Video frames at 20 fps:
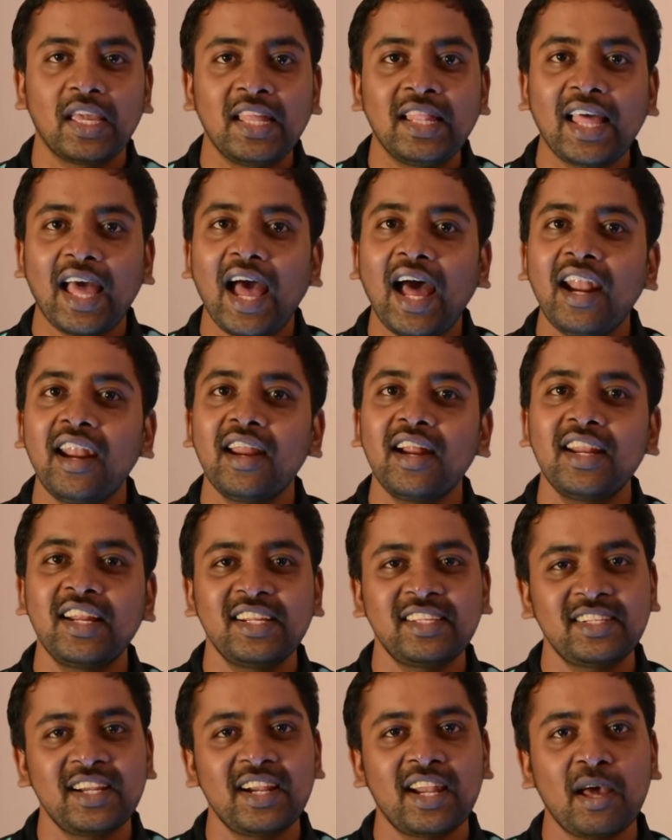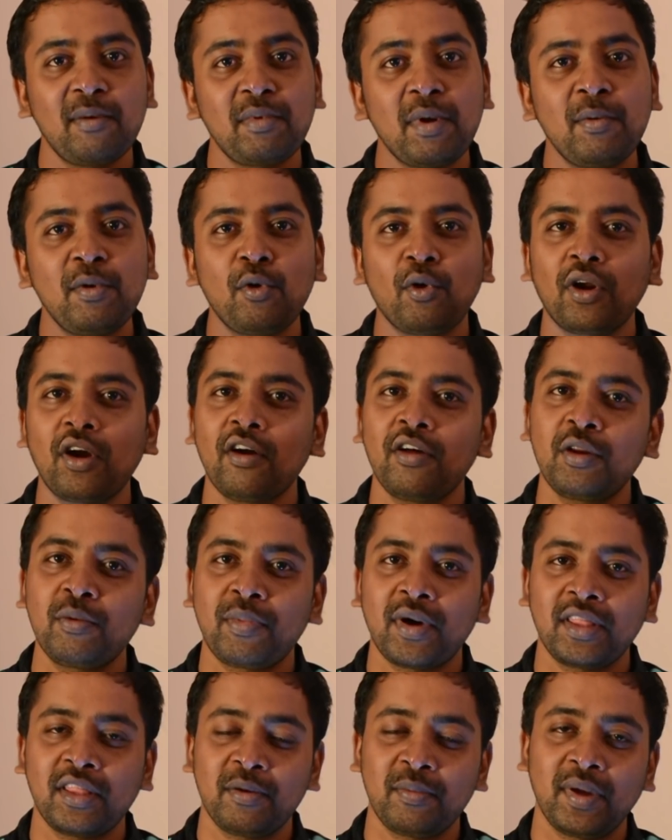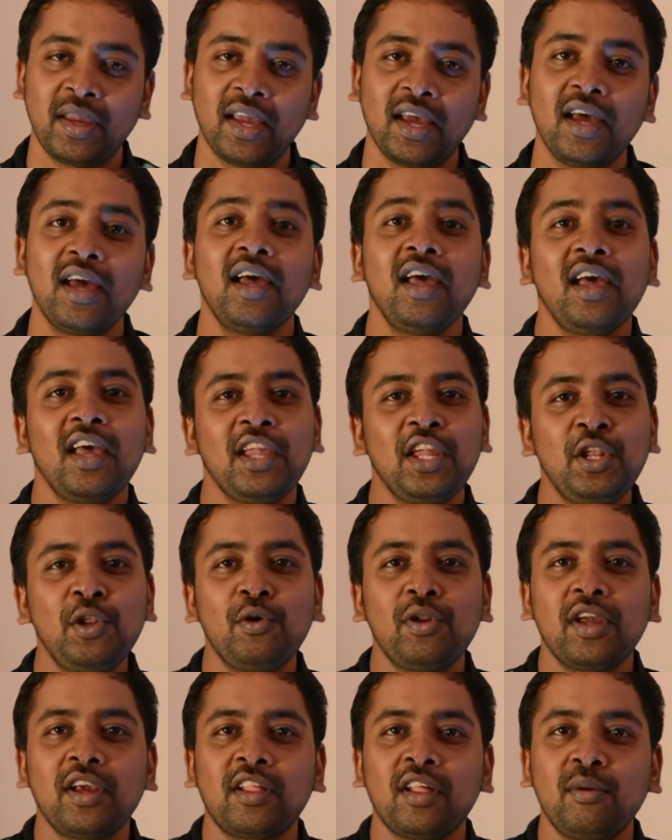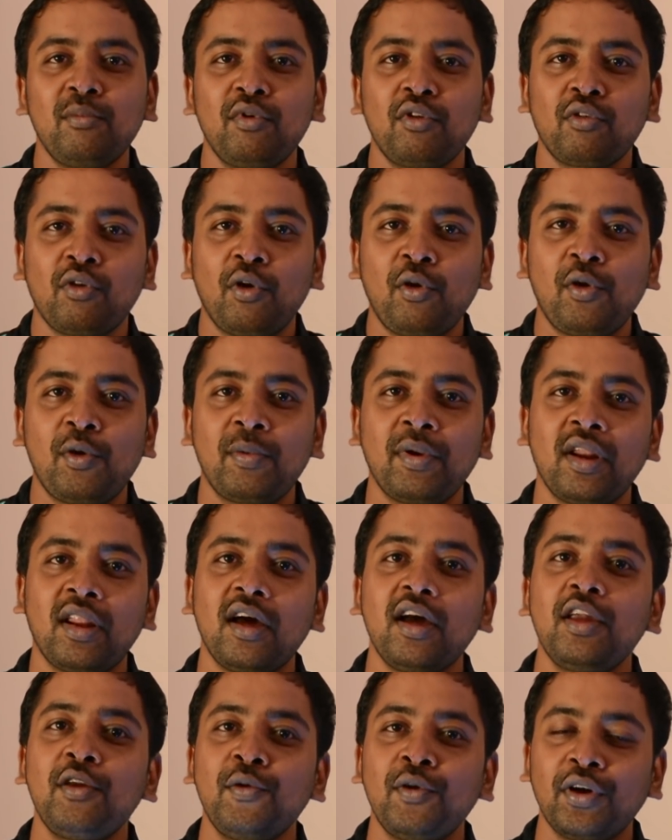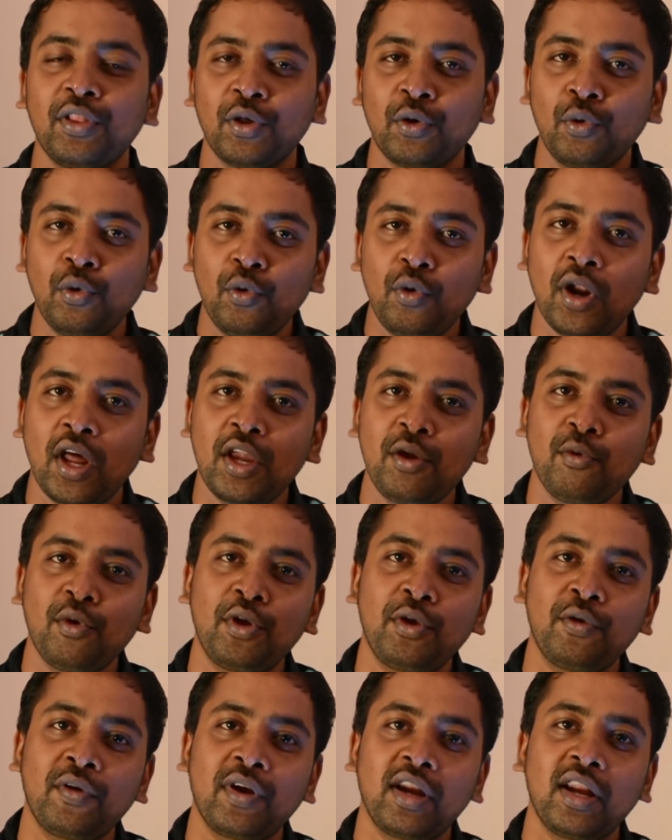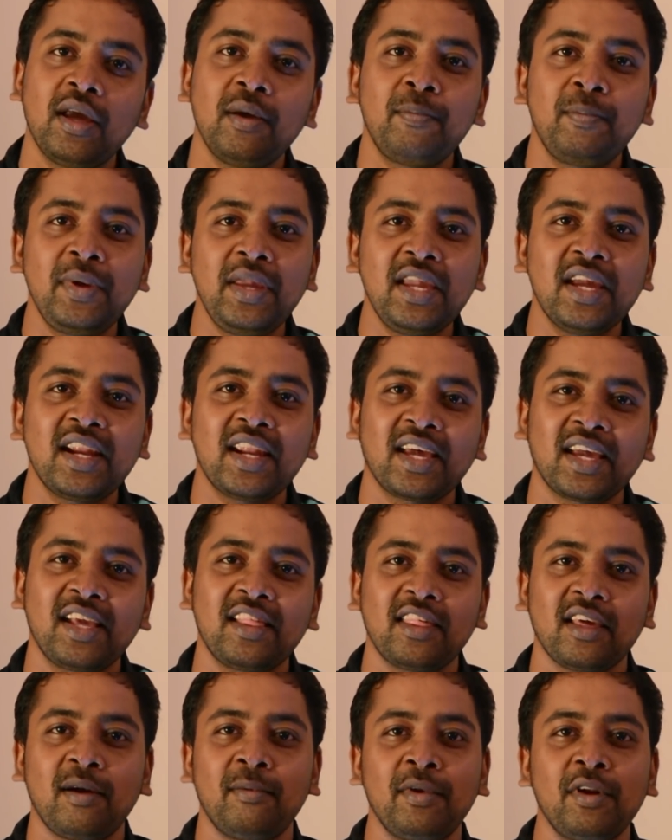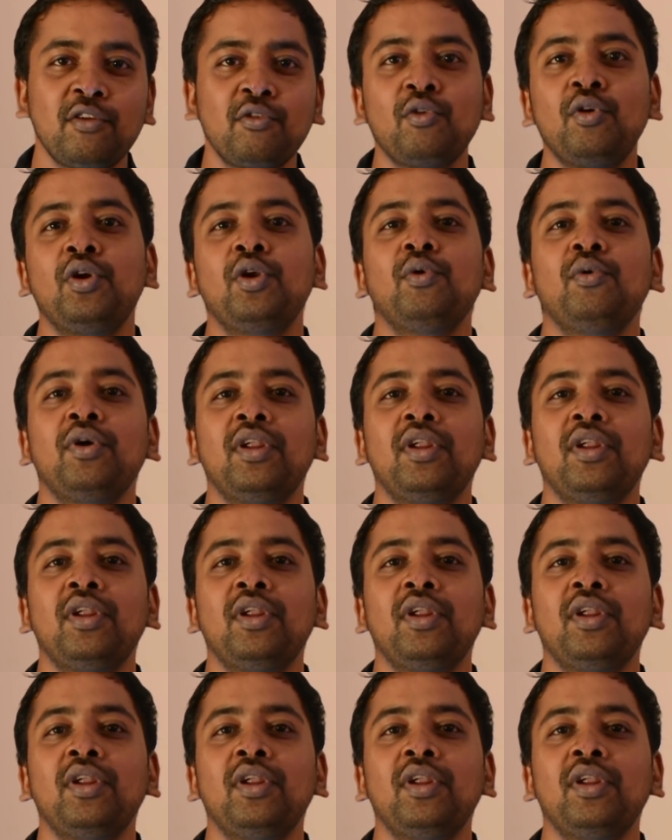இந்த ஆண்ட்ராய்டு இன்ஸ்டன்ட் ஆப் எப்படி ஒர்க் ஆகுதுன்னு பார்த்துருப்பீங்க இன்னொரு எக்ஸாம்பிள் சொல்லணும் அப்படின்னா இவங்க இந்த கூகுள் ஐஓ அண்ட் பிஎன்ஹெச் அப்படின்னு சொல்லிட்டு